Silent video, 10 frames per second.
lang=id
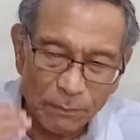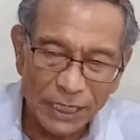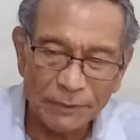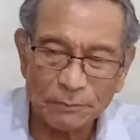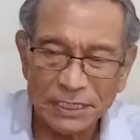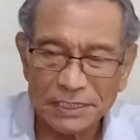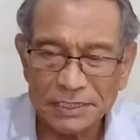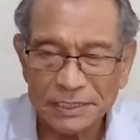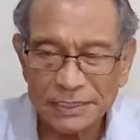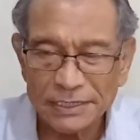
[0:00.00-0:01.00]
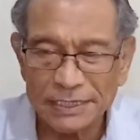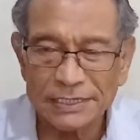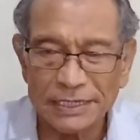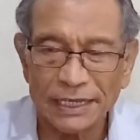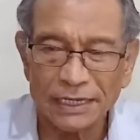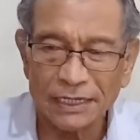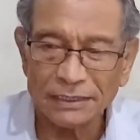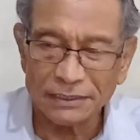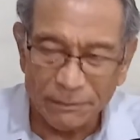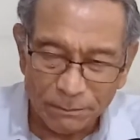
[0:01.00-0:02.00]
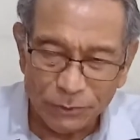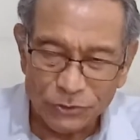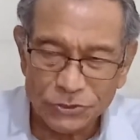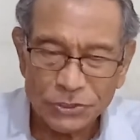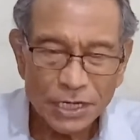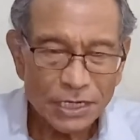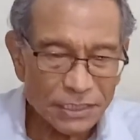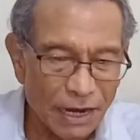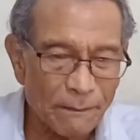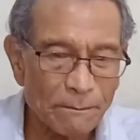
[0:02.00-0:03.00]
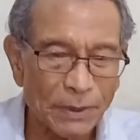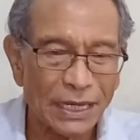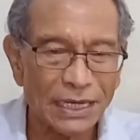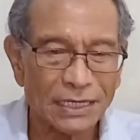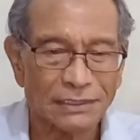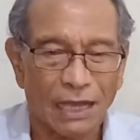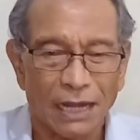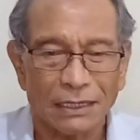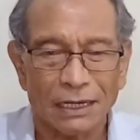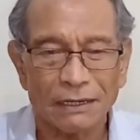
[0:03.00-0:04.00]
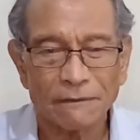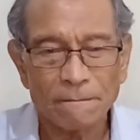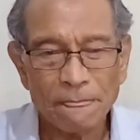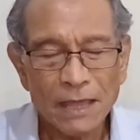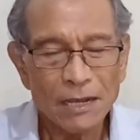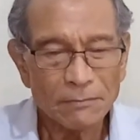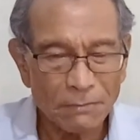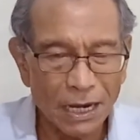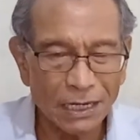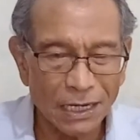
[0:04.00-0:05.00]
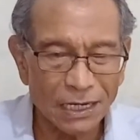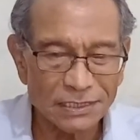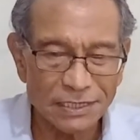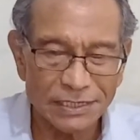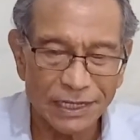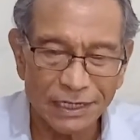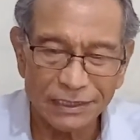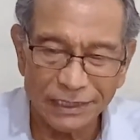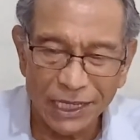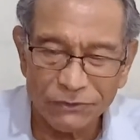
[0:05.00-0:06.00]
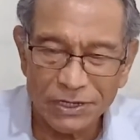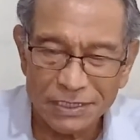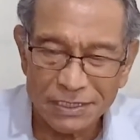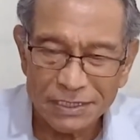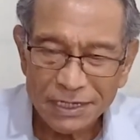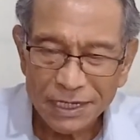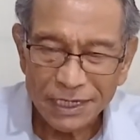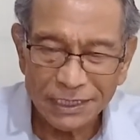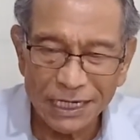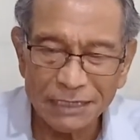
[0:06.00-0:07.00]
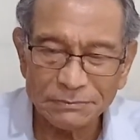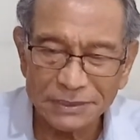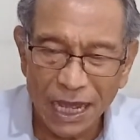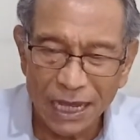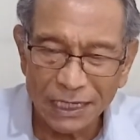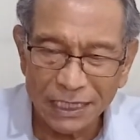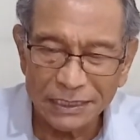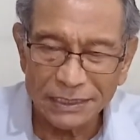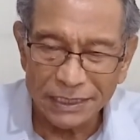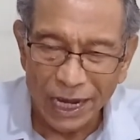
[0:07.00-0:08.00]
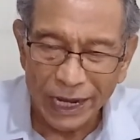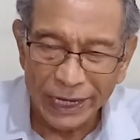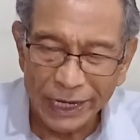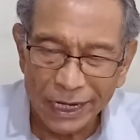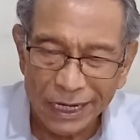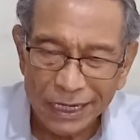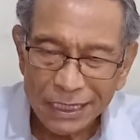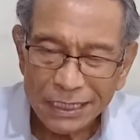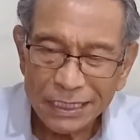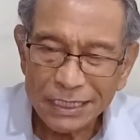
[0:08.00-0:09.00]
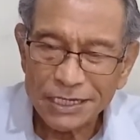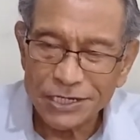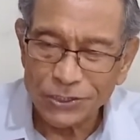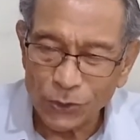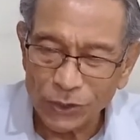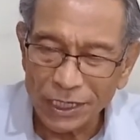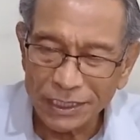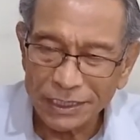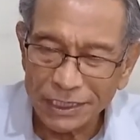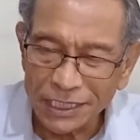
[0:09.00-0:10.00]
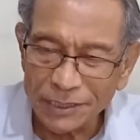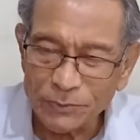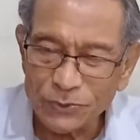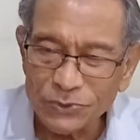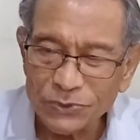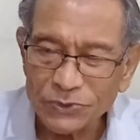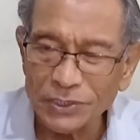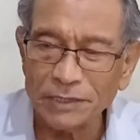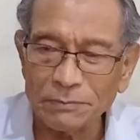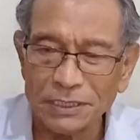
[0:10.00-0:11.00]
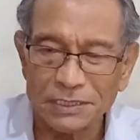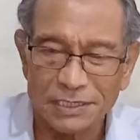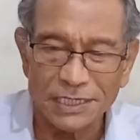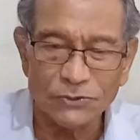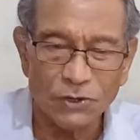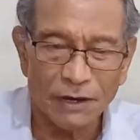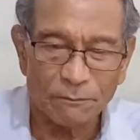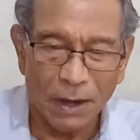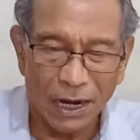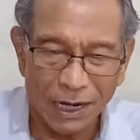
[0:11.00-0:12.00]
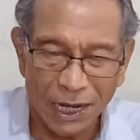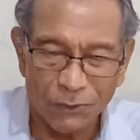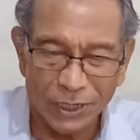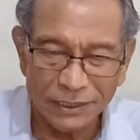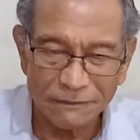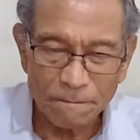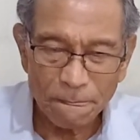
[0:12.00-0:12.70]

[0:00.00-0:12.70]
pelipis Sisera tembus sampai ke tanah. Maka Sisera tewas dalam tangan Yael, seorang ibu yang berjiwa pahlawan.